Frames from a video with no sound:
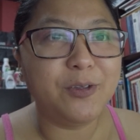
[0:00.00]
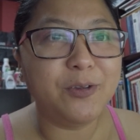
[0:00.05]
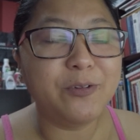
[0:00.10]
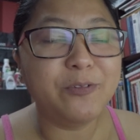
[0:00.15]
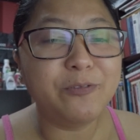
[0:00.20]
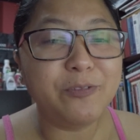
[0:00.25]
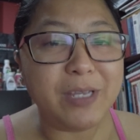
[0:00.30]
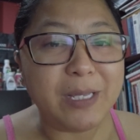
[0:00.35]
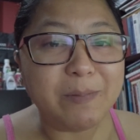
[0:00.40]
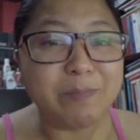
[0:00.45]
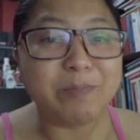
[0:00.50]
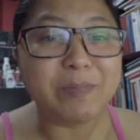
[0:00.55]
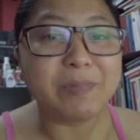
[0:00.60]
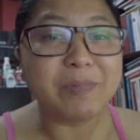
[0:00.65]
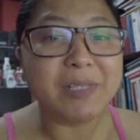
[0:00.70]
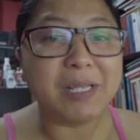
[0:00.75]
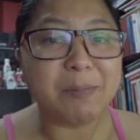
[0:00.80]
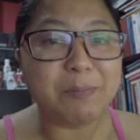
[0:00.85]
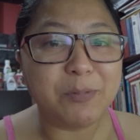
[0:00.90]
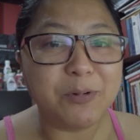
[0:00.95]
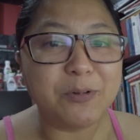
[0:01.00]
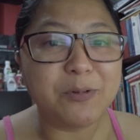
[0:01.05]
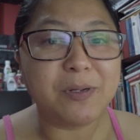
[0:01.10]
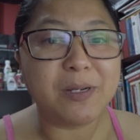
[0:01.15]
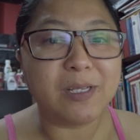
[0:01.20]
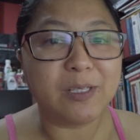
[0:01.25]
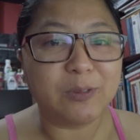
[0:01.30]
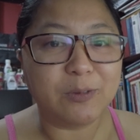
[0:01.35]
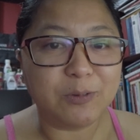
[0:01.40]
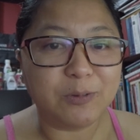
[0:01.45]
yung film na po
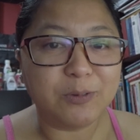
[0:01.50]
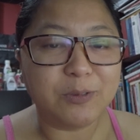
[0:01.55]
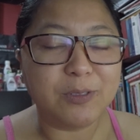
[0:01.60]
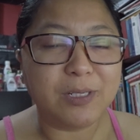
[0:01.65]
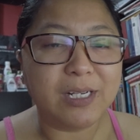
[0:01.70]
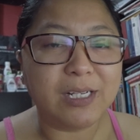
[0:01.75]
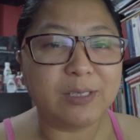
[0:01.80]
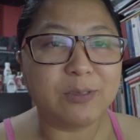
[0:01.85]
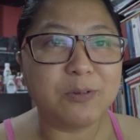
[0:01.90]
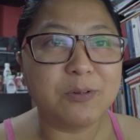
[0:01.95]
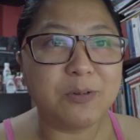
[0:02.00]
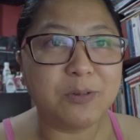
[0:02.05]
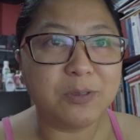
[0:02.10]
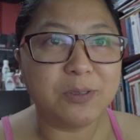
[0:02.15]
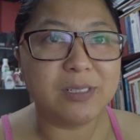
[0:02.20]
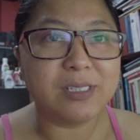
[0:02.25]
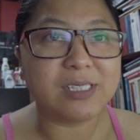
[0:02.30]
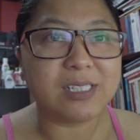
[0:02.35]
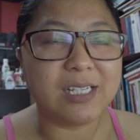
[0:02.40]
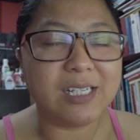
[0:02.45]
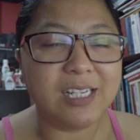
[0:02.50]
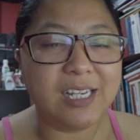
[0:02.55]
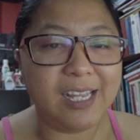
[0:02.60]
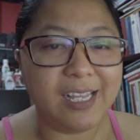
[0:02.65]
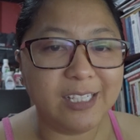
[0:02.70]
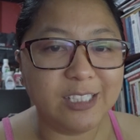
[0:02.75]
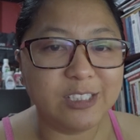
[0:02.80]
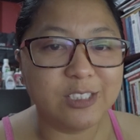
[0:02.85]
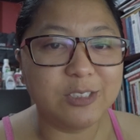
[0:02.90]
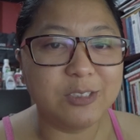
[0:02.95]
na to na tungkol sa
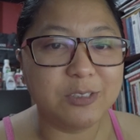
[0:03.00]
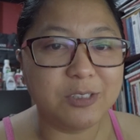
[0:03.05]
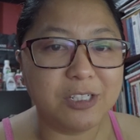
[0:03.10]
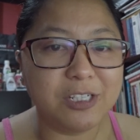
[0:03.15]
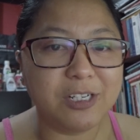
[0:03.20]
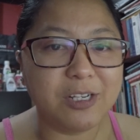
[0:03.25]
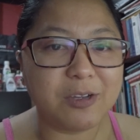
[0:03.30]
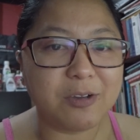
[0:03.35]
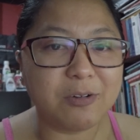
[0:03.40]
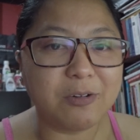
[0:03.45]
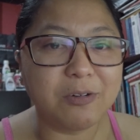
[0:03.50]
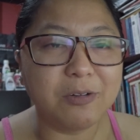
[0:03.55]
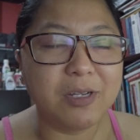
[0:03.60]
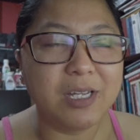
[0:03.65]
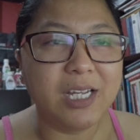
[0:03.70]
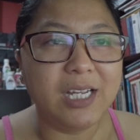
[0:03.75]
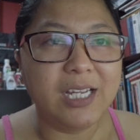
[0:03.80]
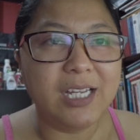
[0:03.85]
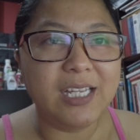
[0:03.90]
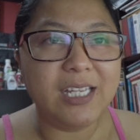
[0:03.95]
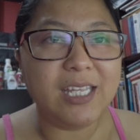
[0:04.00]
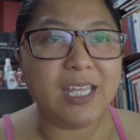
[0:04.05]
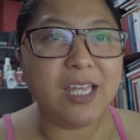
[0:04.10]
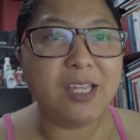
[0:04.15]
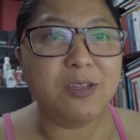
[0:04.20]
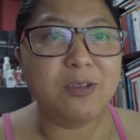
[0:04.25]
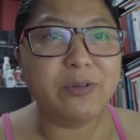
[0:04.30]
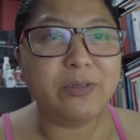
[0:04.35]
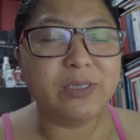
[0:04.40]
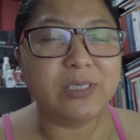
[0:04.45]
legs journey ko,
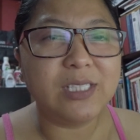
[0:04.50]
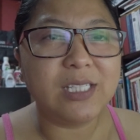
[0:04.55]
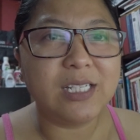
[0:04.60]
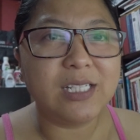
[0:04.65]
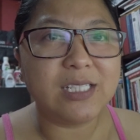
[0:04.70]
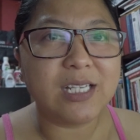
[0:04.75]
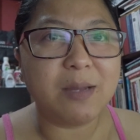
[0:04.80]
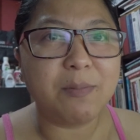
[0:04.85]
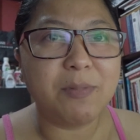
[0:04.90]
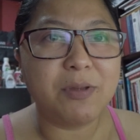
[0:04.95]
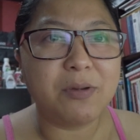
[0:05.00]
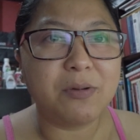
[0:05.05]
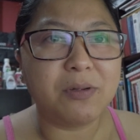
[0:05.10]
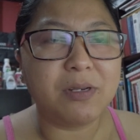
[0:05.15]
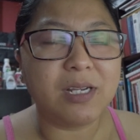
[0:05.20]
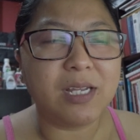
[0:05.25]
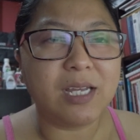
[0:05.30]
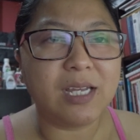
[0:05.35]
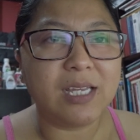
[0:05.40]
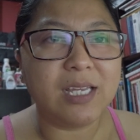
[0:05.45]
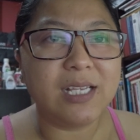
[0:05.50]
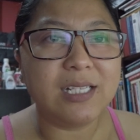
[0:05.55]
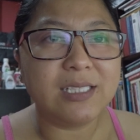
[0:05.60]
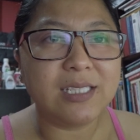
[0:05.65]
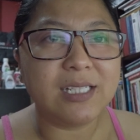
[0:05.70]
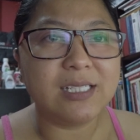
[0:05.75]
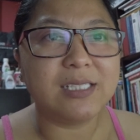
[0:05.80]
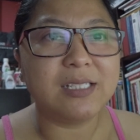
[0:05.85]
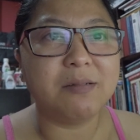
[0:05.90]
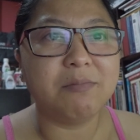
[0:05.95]
yan yung sinasabi ko na
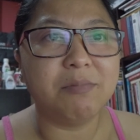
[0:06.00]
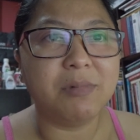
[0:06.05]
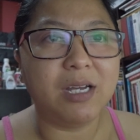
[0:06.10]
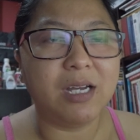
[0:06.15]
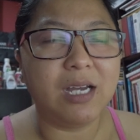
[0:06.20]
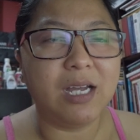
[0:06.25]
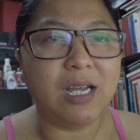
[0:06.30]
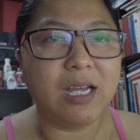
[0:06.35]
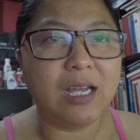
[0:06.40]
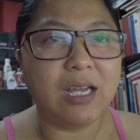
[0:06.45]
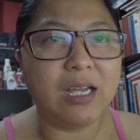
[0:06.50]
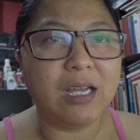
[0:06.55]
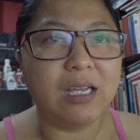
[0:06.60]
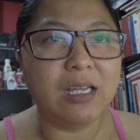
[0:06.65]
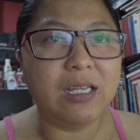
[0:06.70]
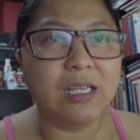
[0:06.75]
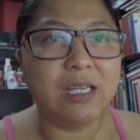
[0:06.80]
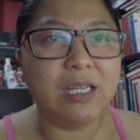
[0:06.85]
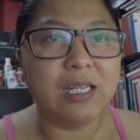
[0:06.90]
isa sa mga